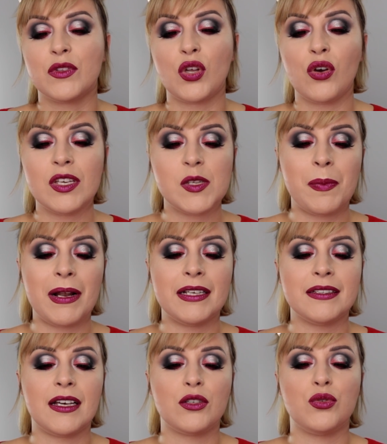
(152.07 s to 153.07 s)
to jest
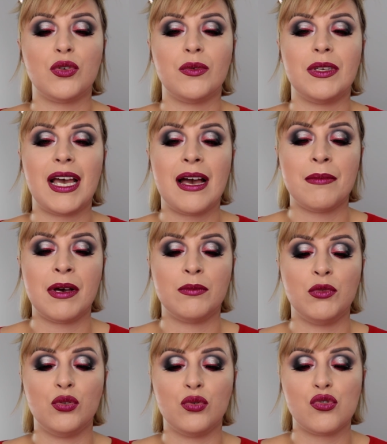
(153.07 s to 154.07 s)
paletka, którą ja
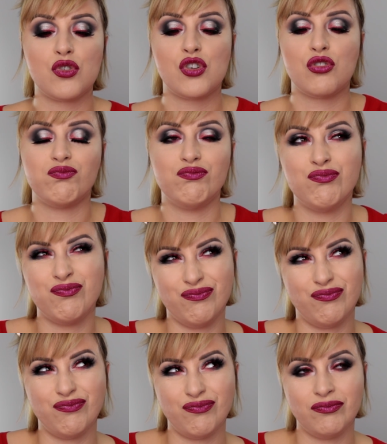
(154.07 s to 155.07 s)
mam już
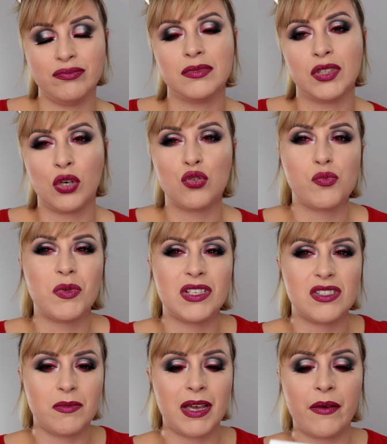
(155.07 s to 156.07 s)
mhm, mhm, no już
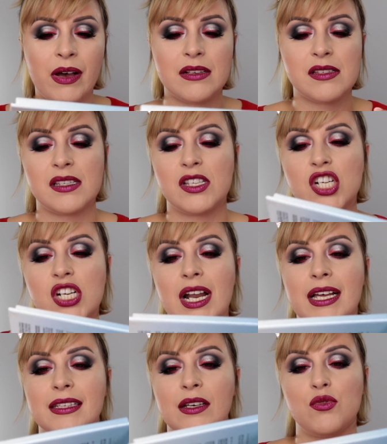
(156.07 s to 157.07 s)
będzie miała z 3
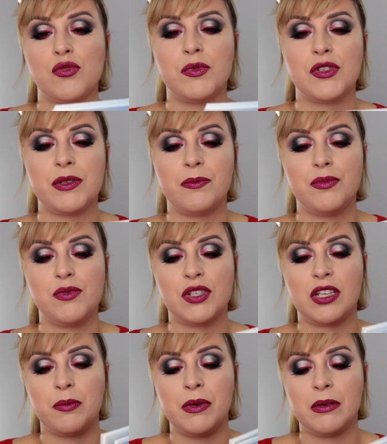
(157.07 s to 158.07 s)
lata, już by się, że
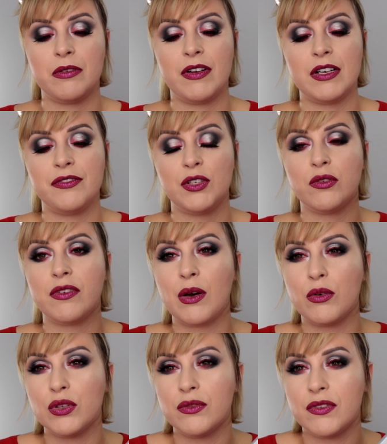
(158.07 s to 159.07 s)
tak powiem,
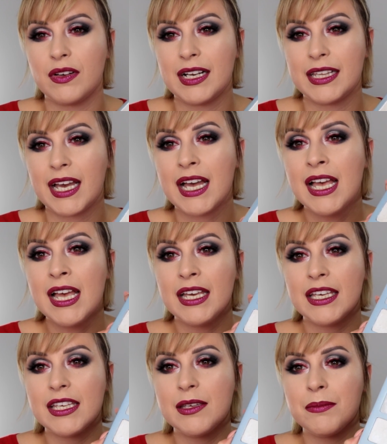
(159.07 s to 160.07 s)
kwalifikowało do wywalenia.
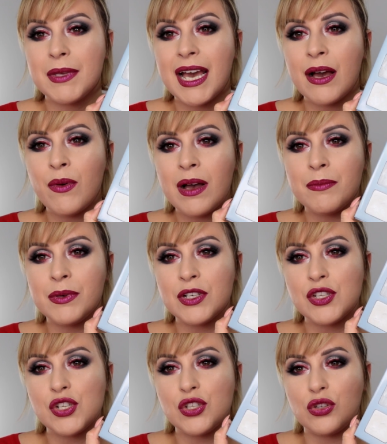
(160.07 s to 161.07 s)
I miała
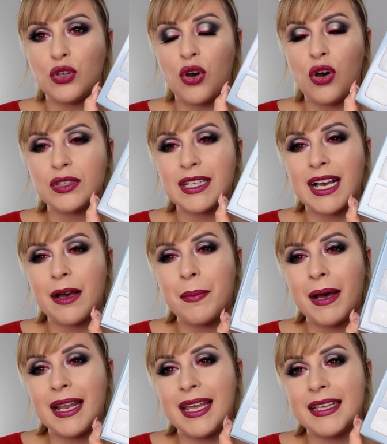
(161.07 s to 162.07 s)
być to taka
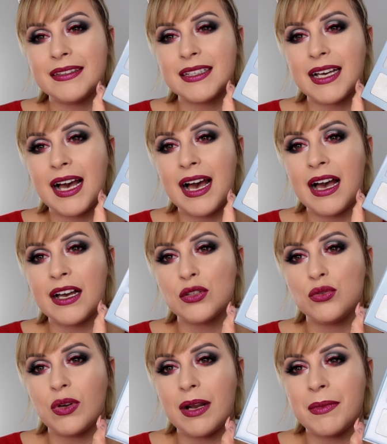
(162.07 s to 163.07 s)
paletka,
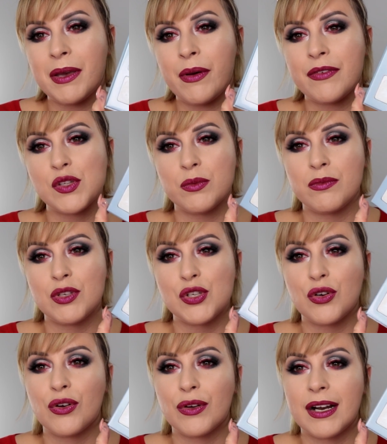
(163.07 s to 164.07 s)
która miała w sobie mieć
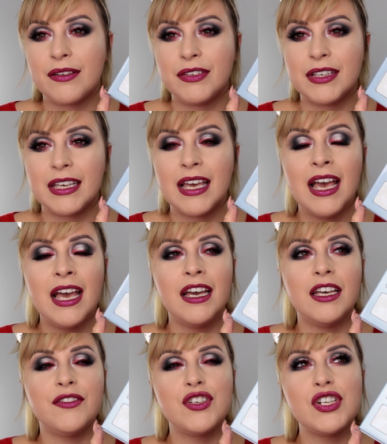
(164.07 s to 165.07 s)
holografiki.
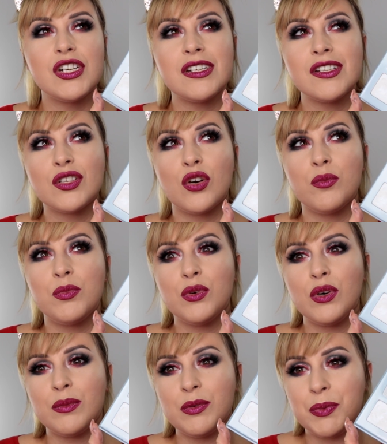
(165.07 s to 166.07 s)
I wszystko
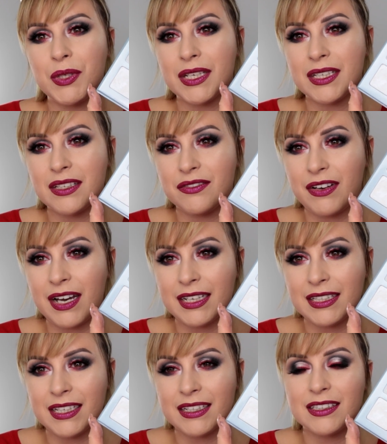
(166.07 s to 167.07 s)
byłoby pięknie,
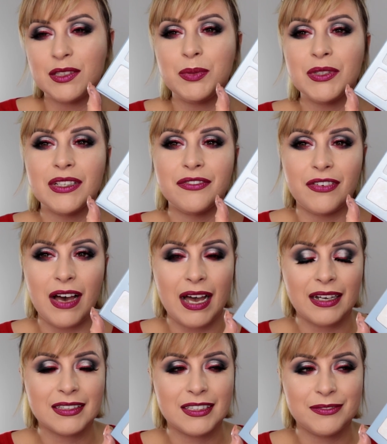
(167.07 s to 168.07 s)
fajnie, gdyby nie
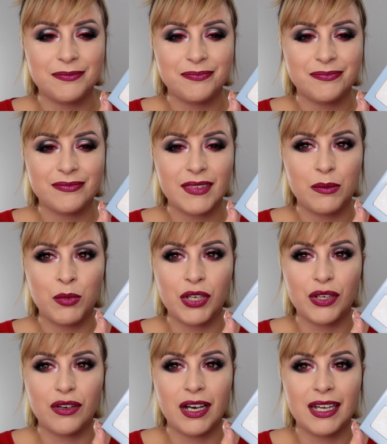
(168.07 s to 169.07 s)
fakt,
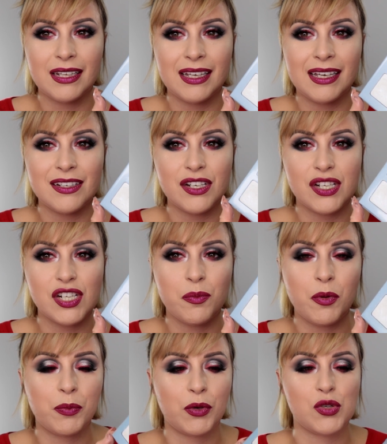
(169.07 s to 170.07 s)
moje kochane, że
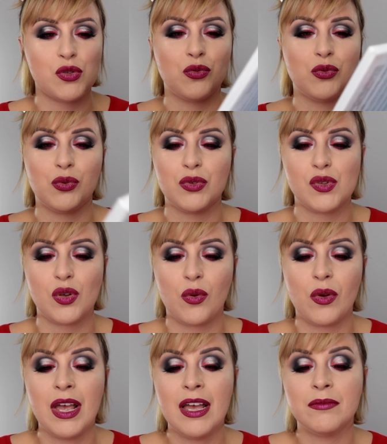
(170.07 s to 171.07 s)
po prostu tu
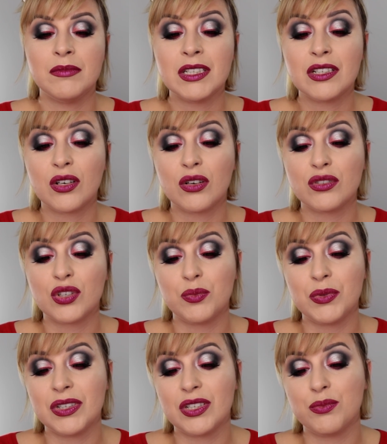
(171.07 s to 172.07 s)
są mikro
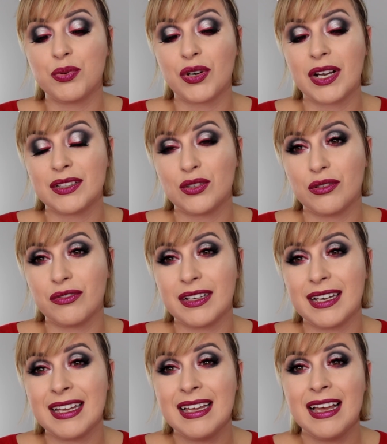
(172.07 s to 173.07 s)
drobinki brokatowe,
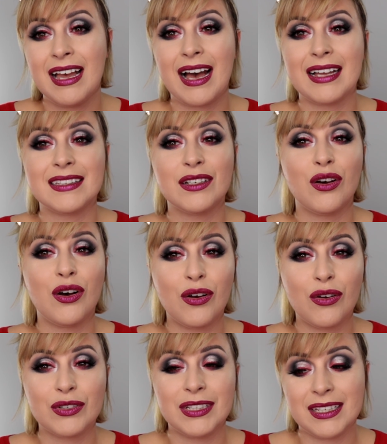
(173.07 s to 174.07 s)
a ten
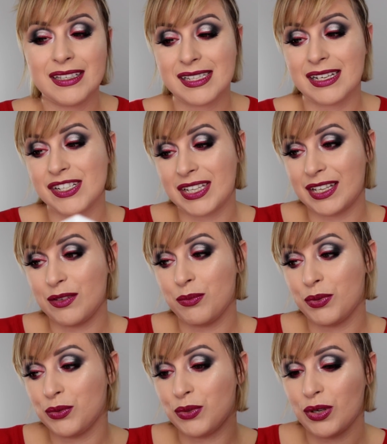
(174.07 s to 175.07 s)
holo nie jest aż tak
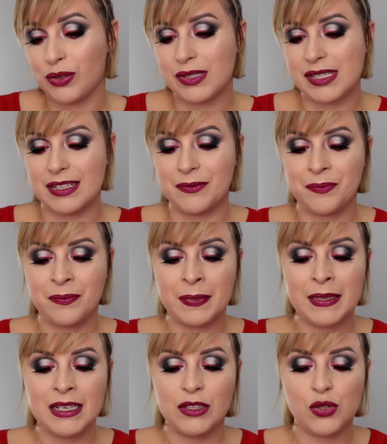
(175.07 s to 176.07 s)
imponujący.
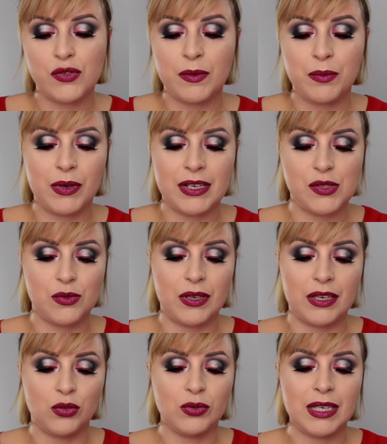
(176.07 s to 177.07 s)
Już Wam
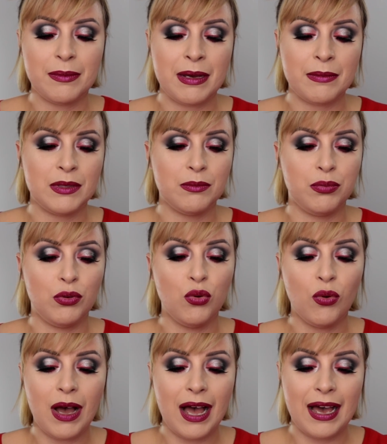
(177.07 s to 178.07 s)
pokazuję. Tutaj mamy
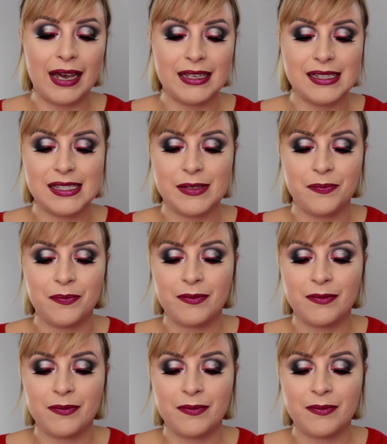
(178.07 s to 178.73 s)
Blue Eyes,